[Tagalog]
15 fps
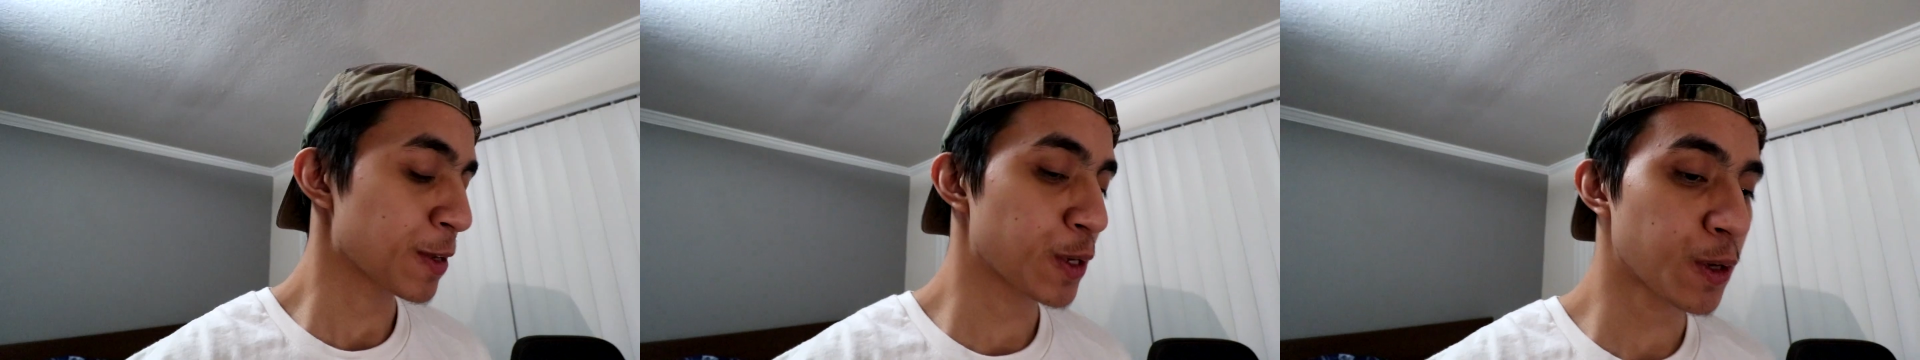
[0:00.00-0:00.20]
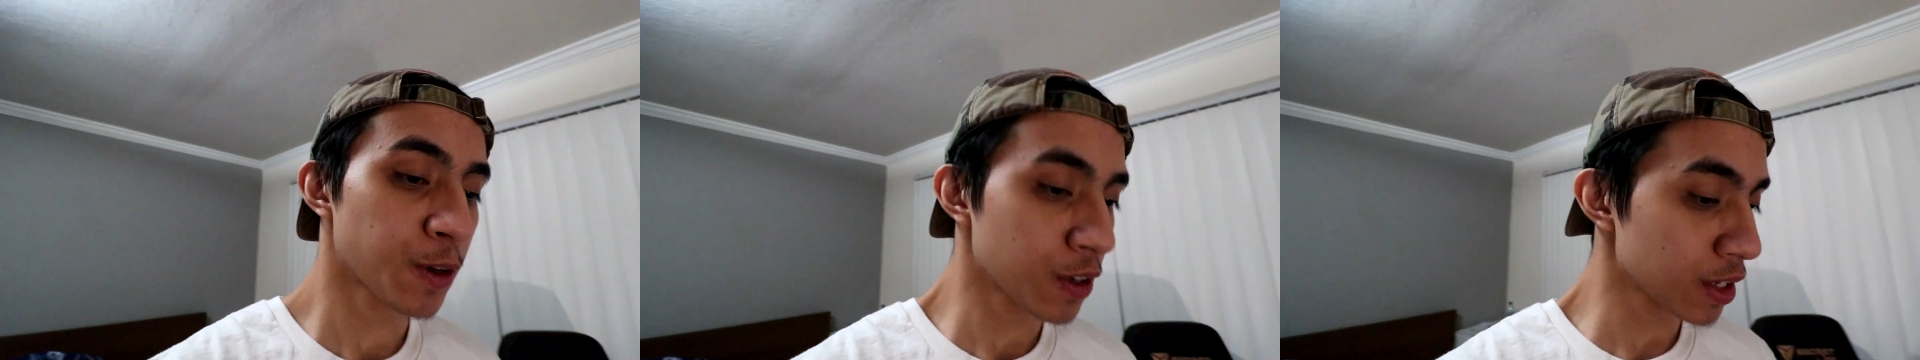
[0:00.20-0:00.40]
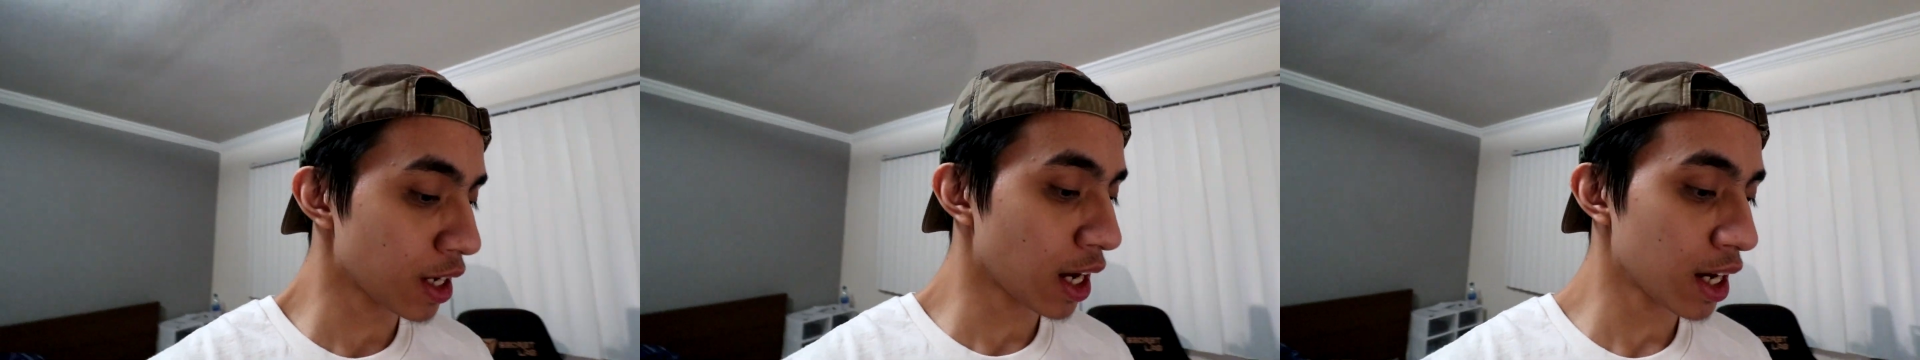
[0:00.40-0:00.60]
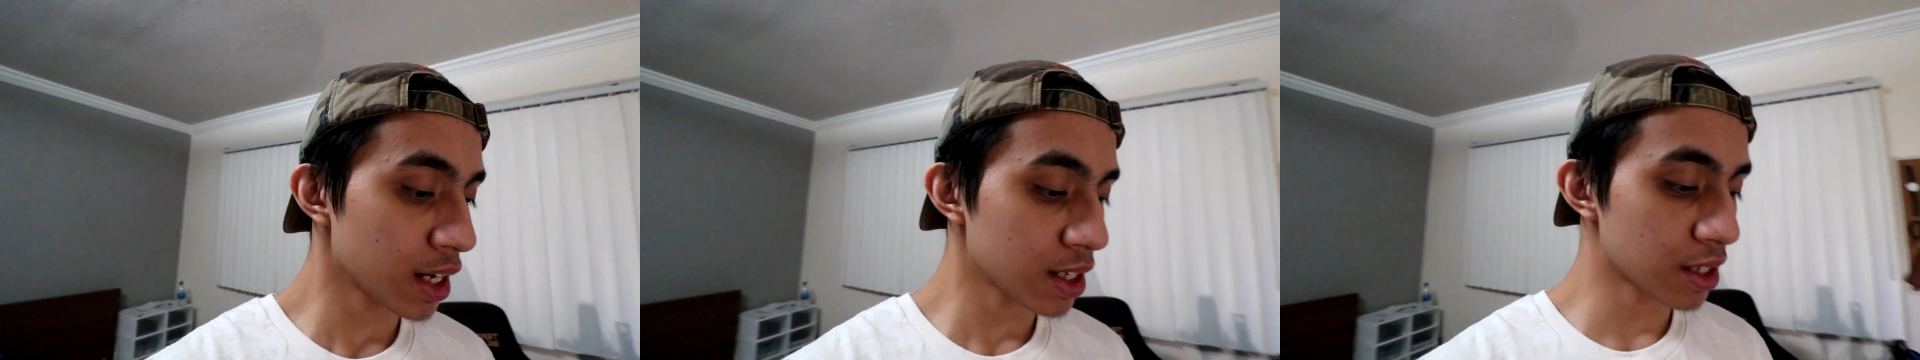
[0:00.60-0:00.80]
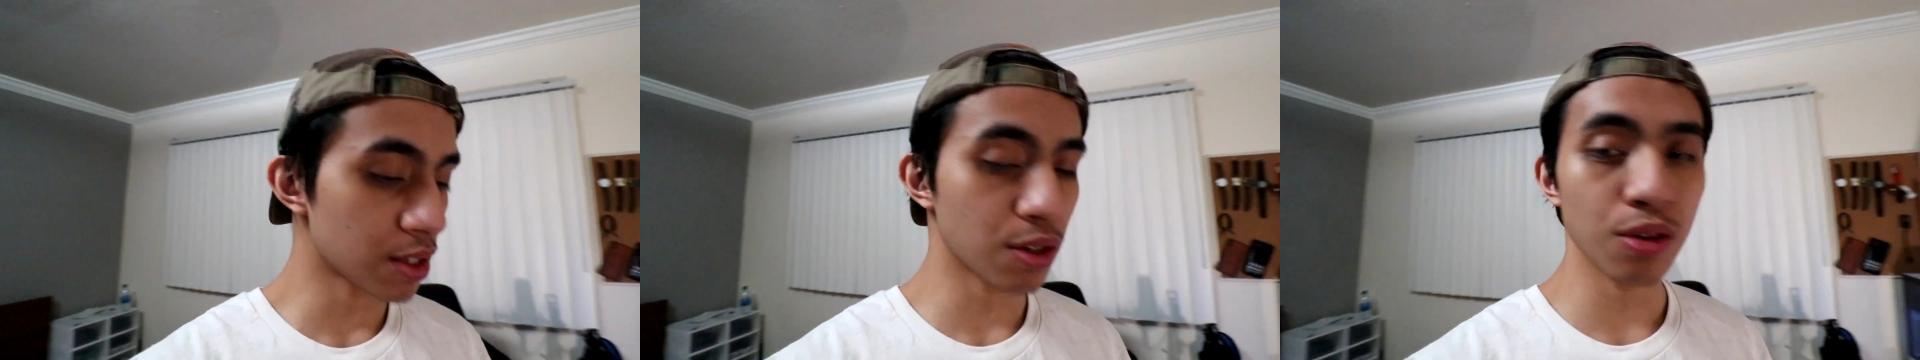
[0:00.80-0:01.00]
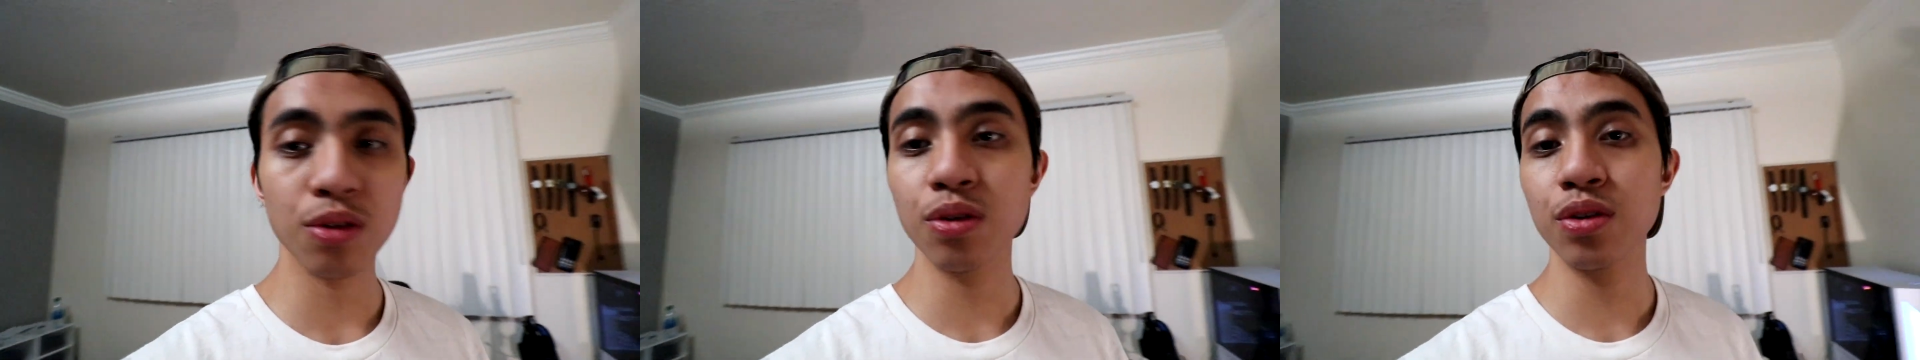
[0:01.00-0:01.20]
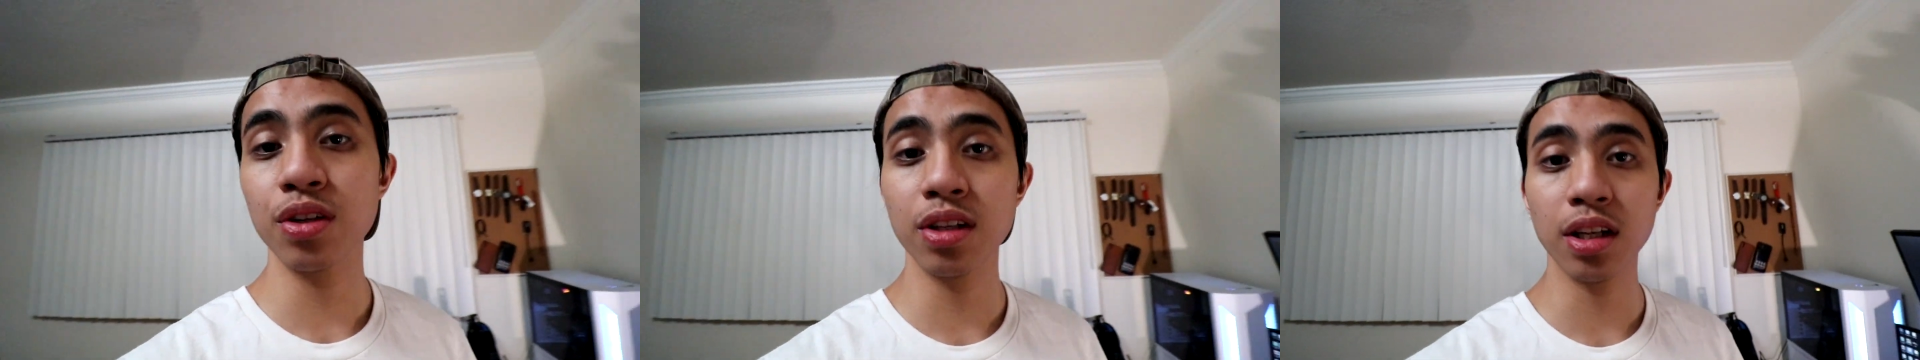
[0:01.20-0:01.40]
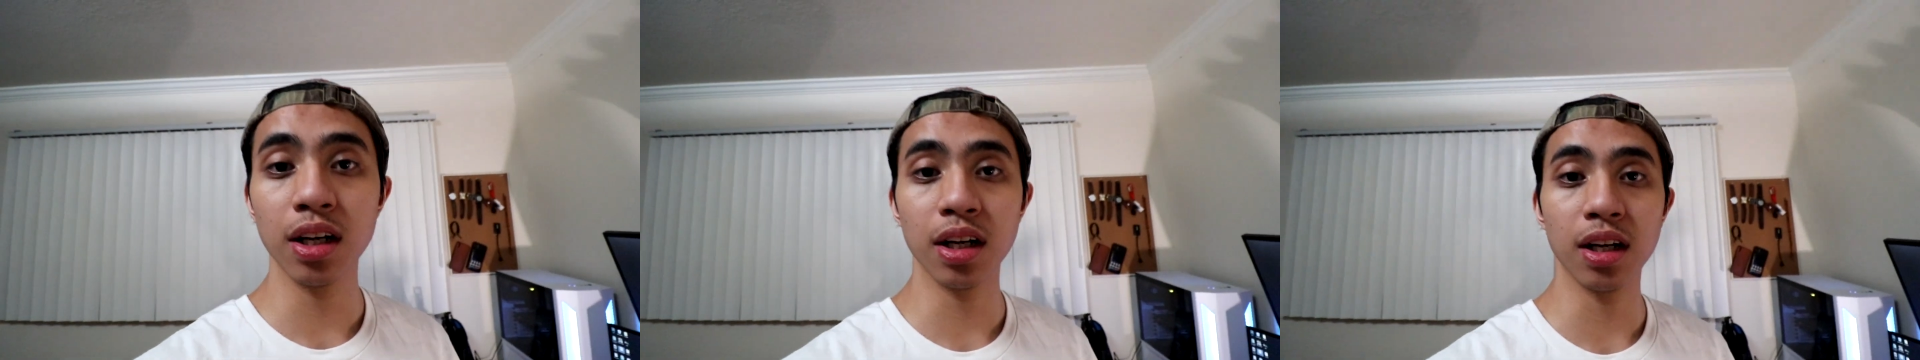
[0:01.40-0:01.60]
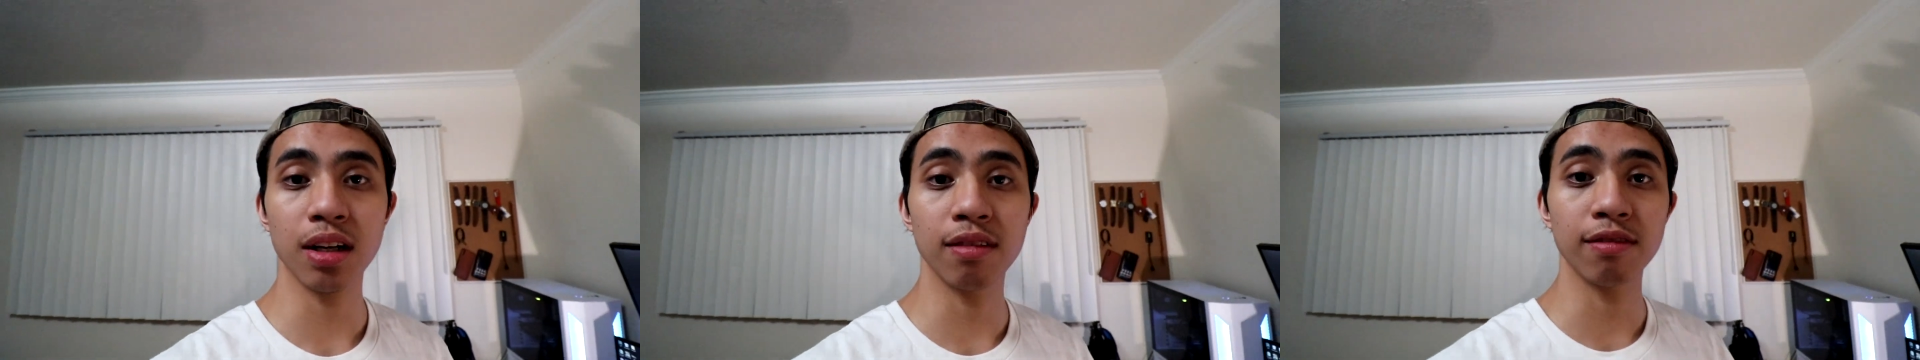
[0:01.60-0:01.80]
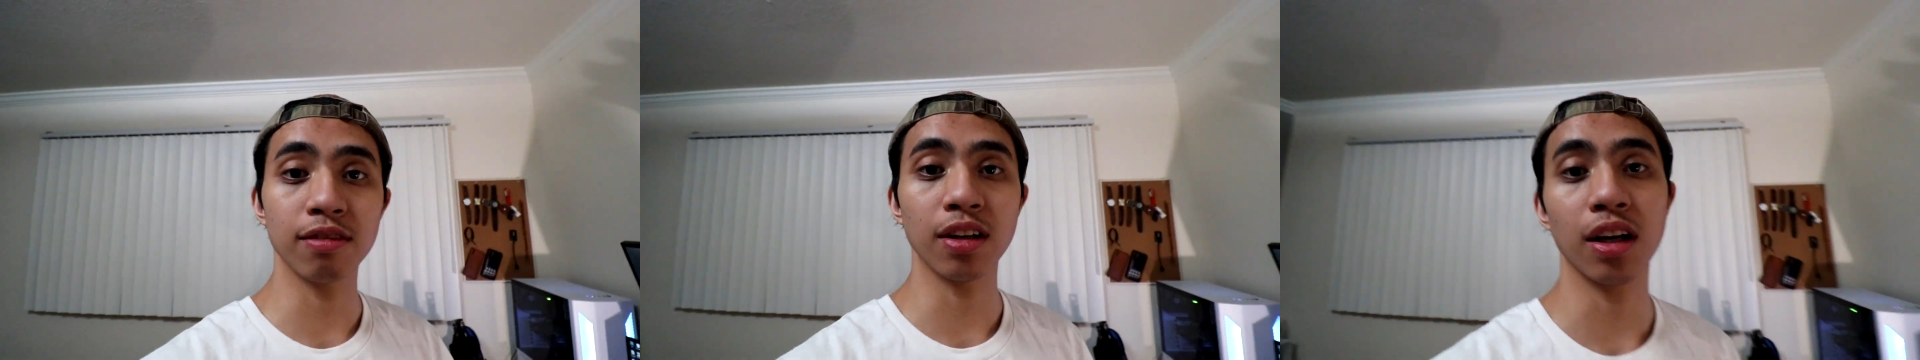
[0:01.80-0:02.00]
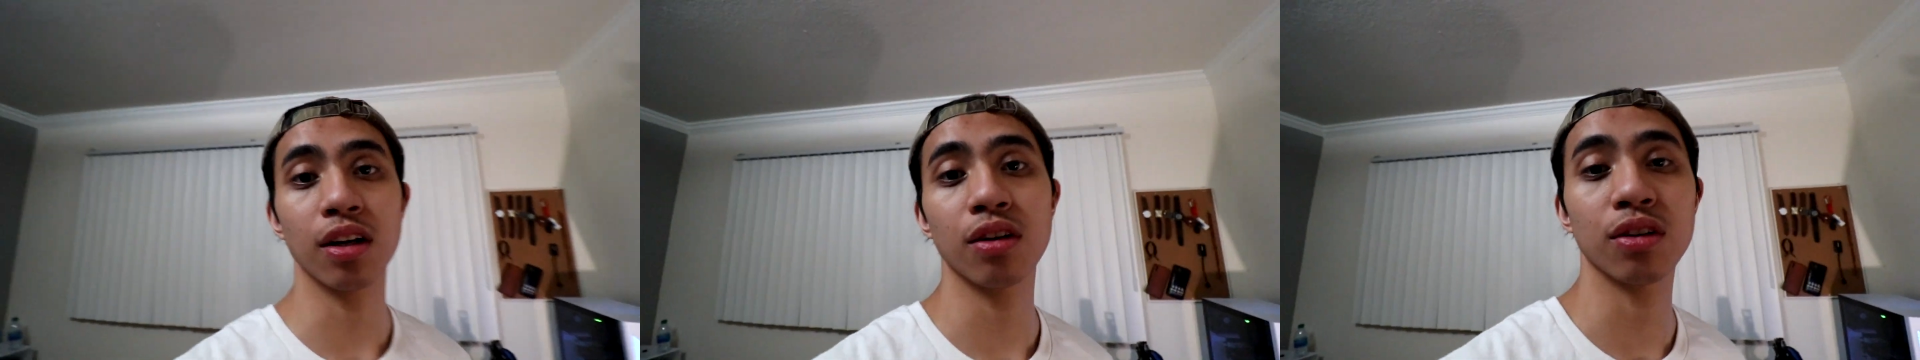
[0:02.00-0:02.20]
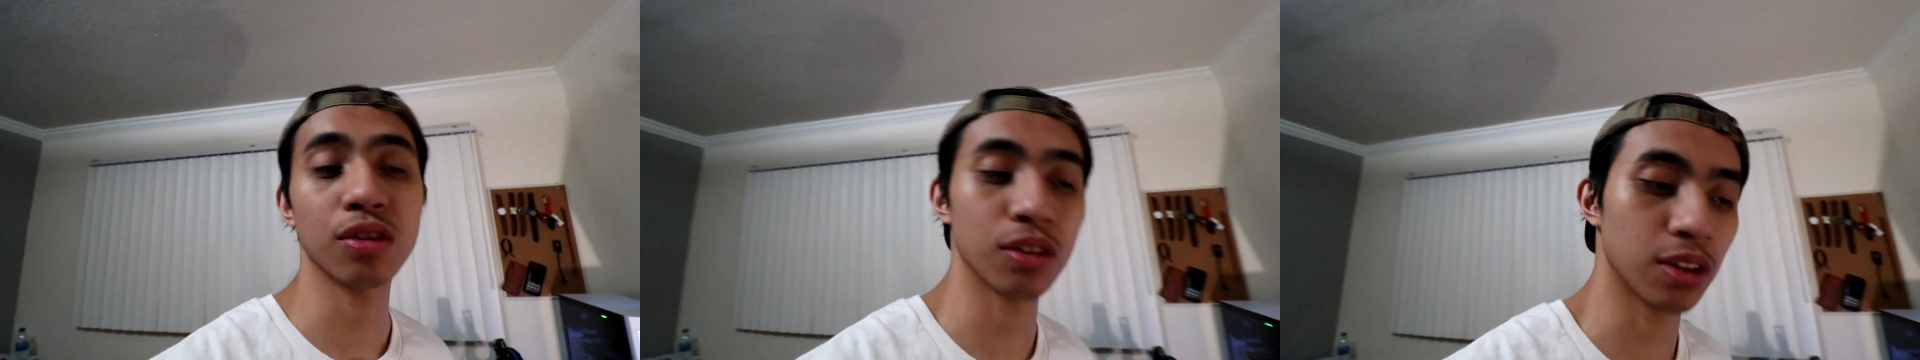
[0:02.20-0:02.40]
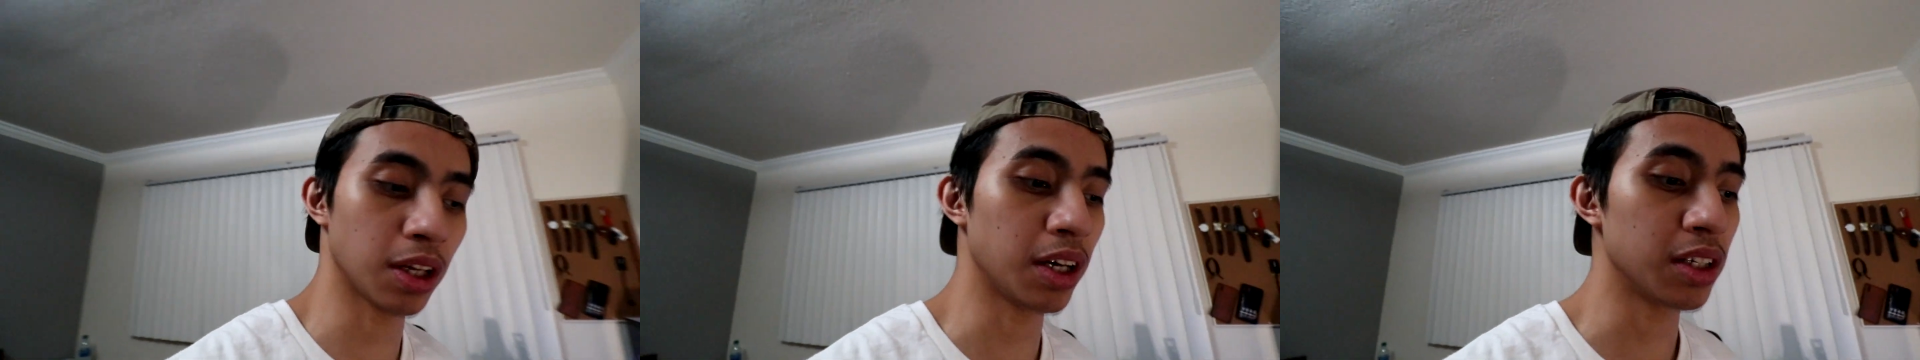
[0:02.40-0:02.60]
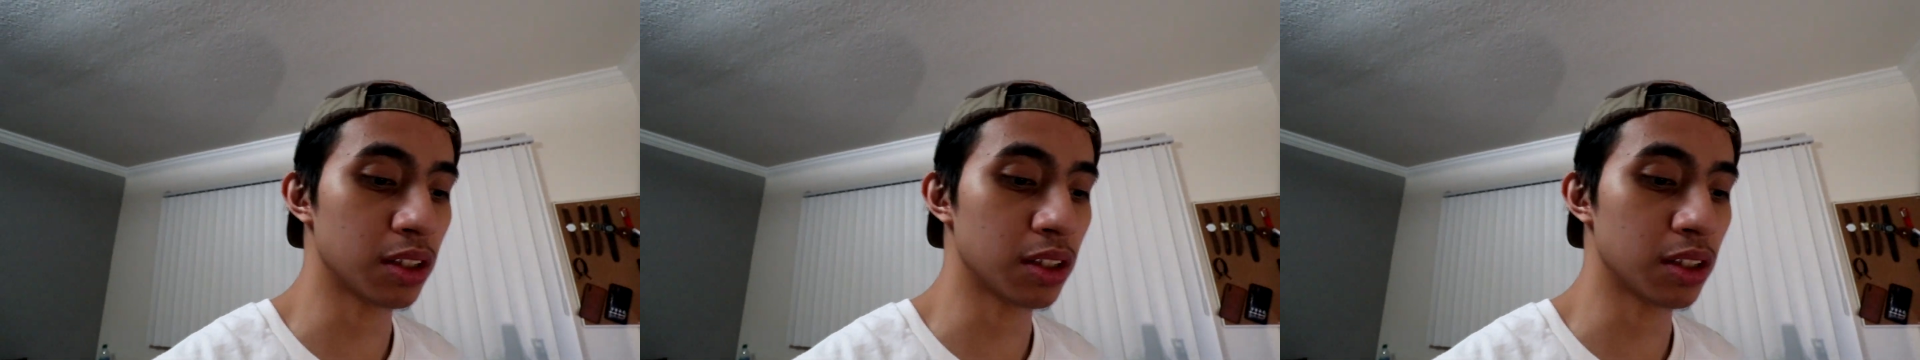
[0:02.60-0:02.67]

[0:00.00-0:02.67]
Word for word: So yun guys, so yun lang vlog ko today.